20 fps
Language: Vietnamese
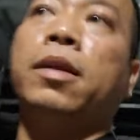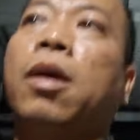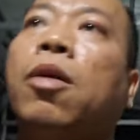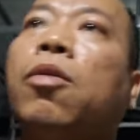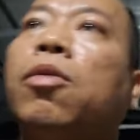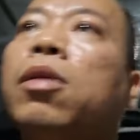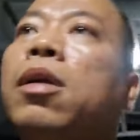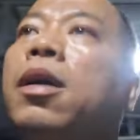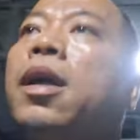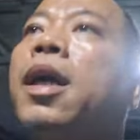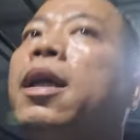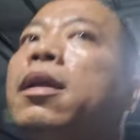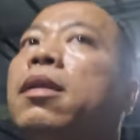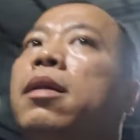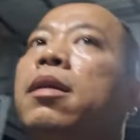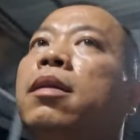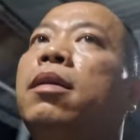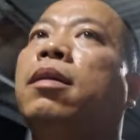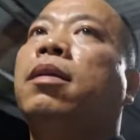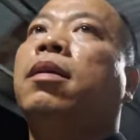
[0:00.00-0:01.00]
phải thấu được hết
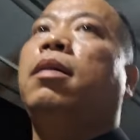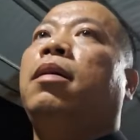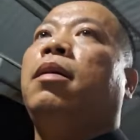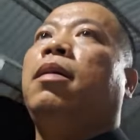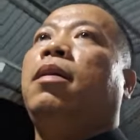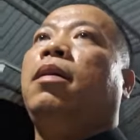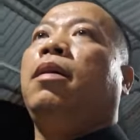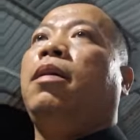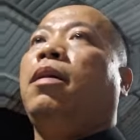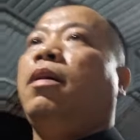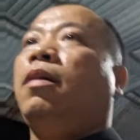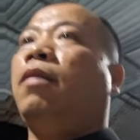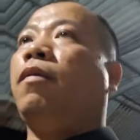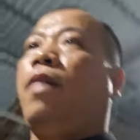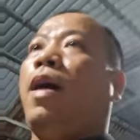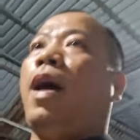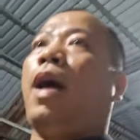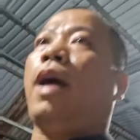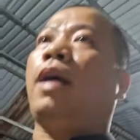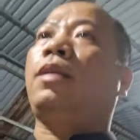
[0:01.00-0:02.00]

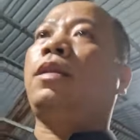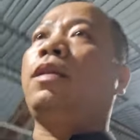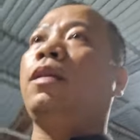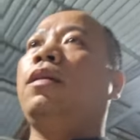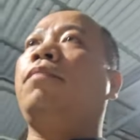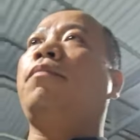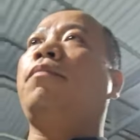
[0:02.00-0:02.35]
và chữ